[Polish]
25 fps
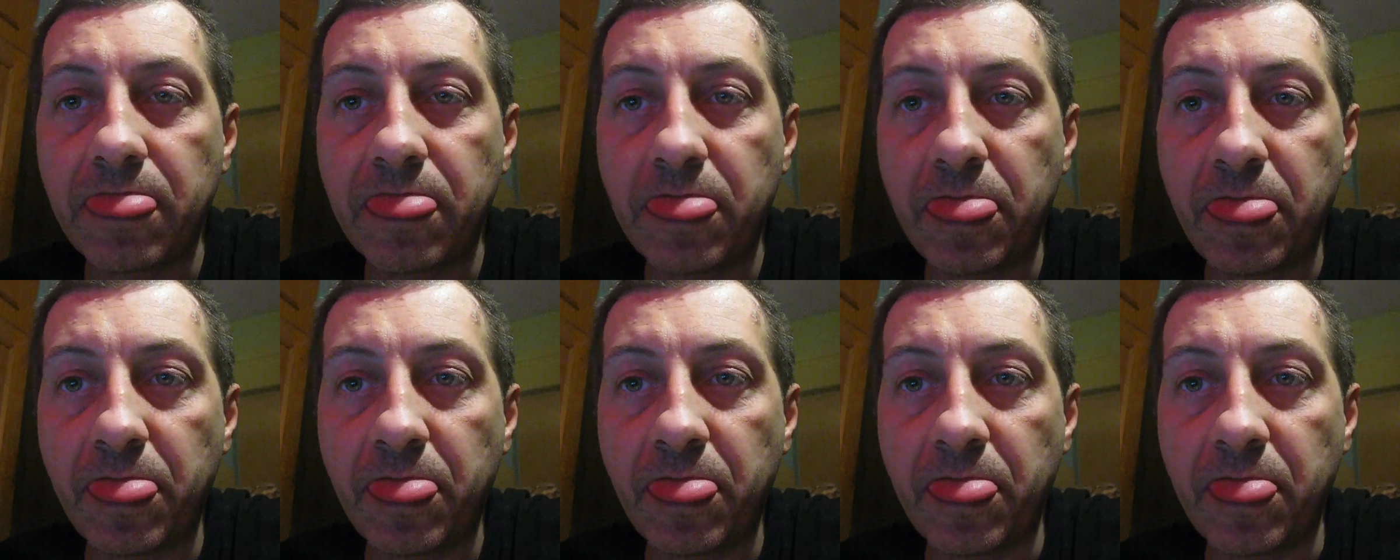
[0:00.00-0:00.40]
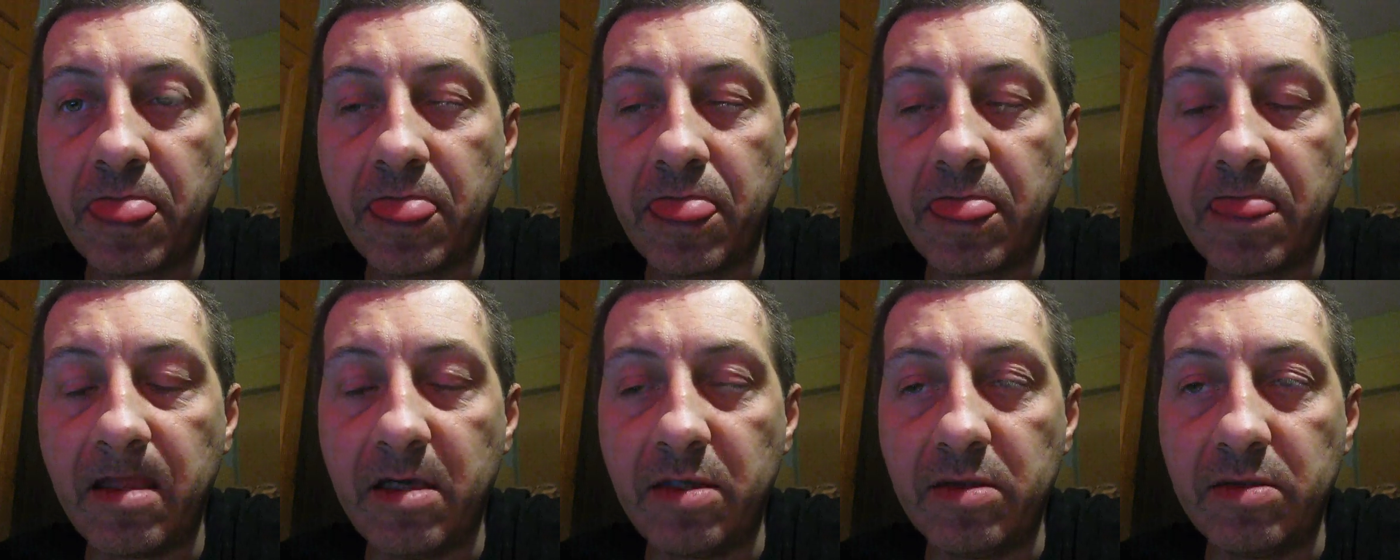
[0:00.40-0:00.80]

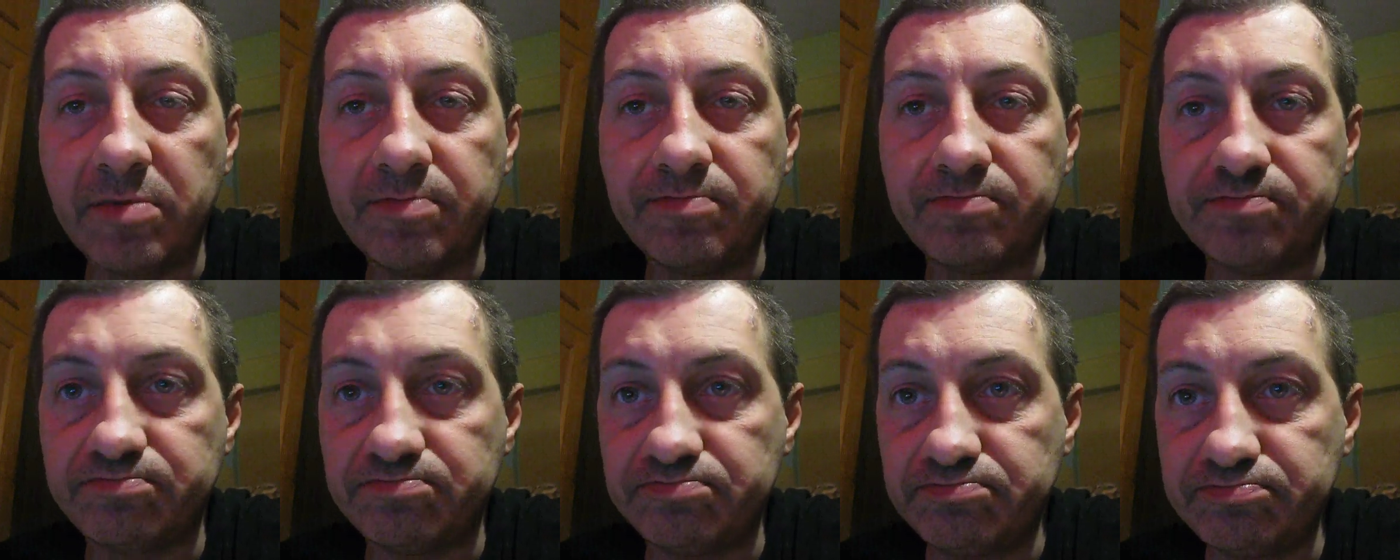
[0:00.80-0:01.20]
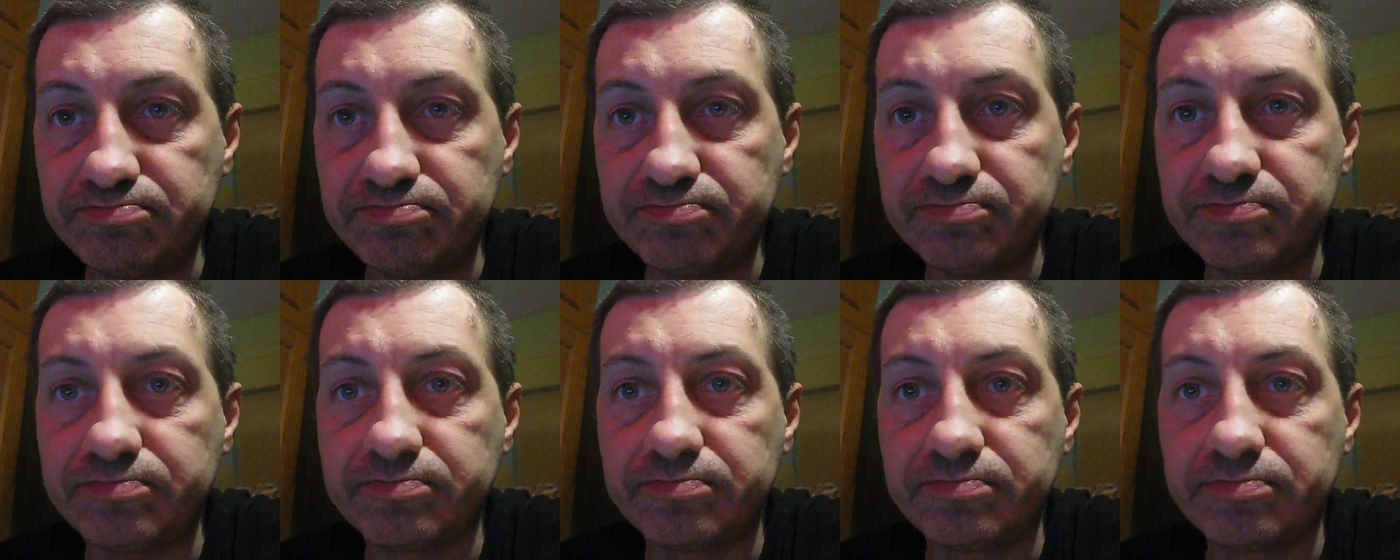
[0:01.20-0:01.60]
Mm, no
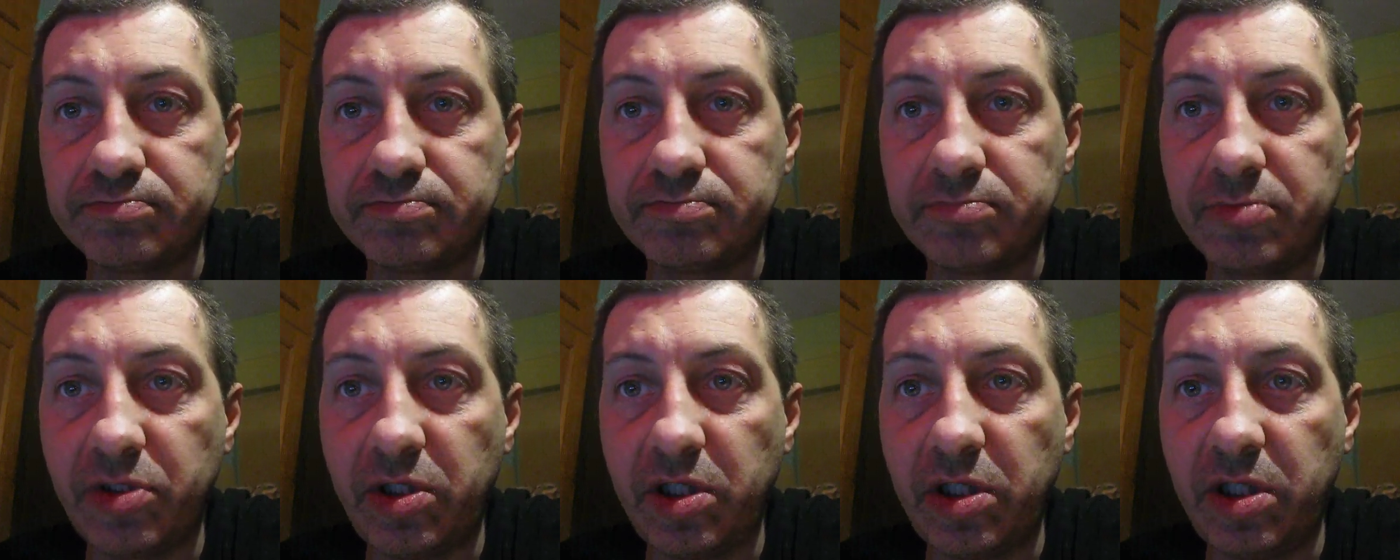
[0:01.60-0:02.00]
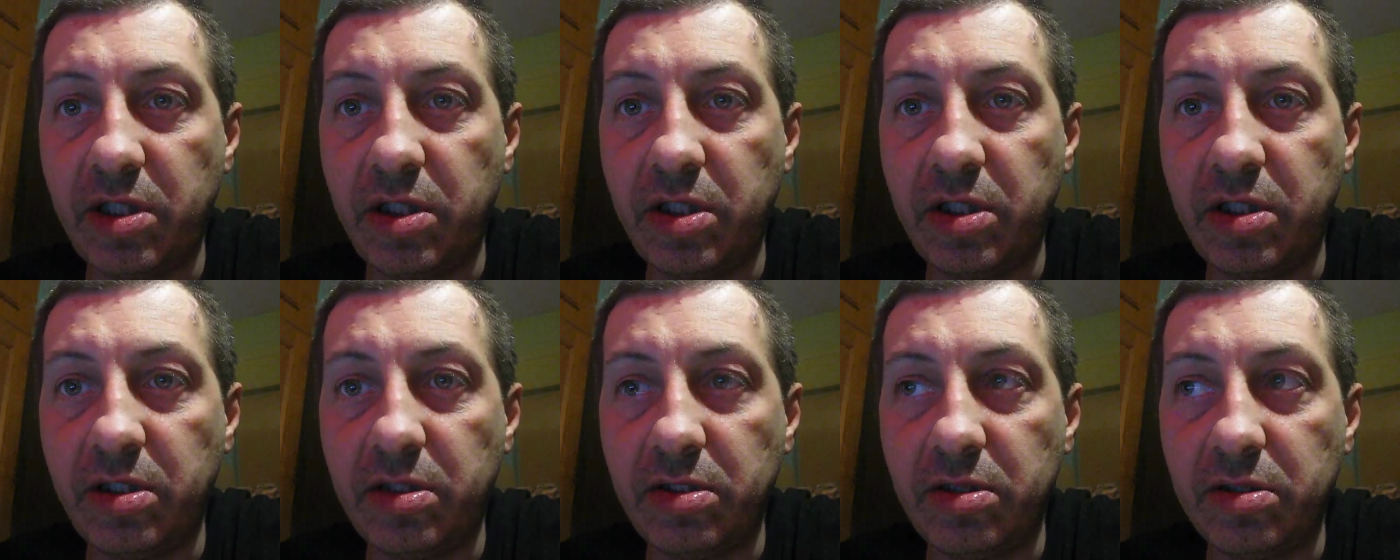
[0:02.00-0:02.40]

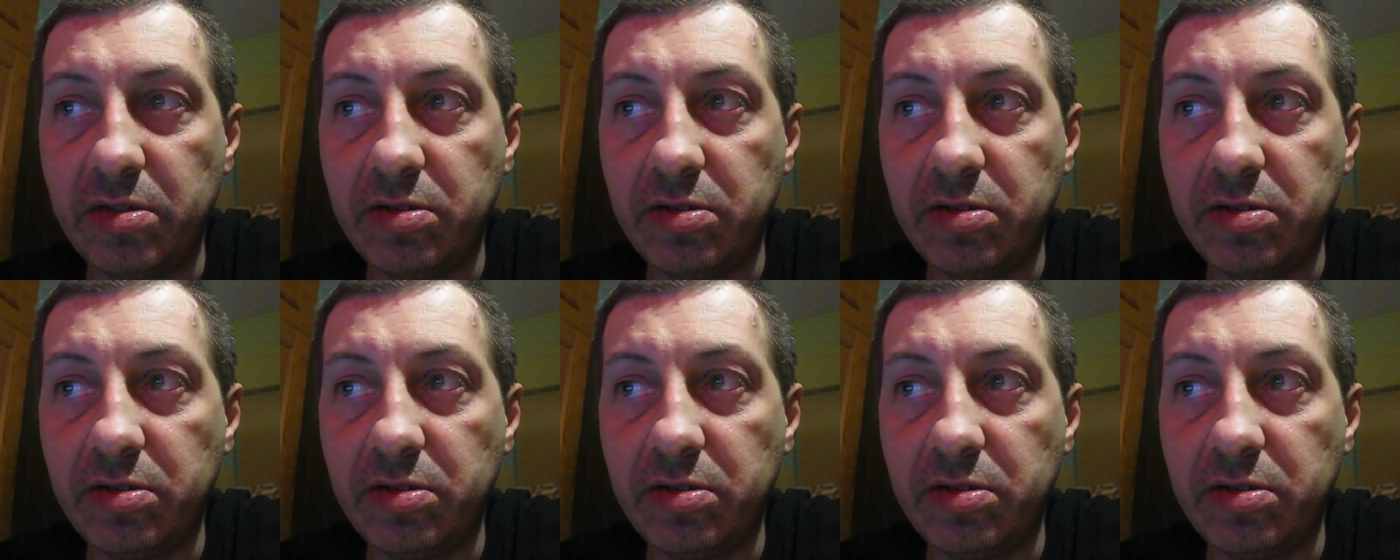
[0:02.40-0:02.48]
i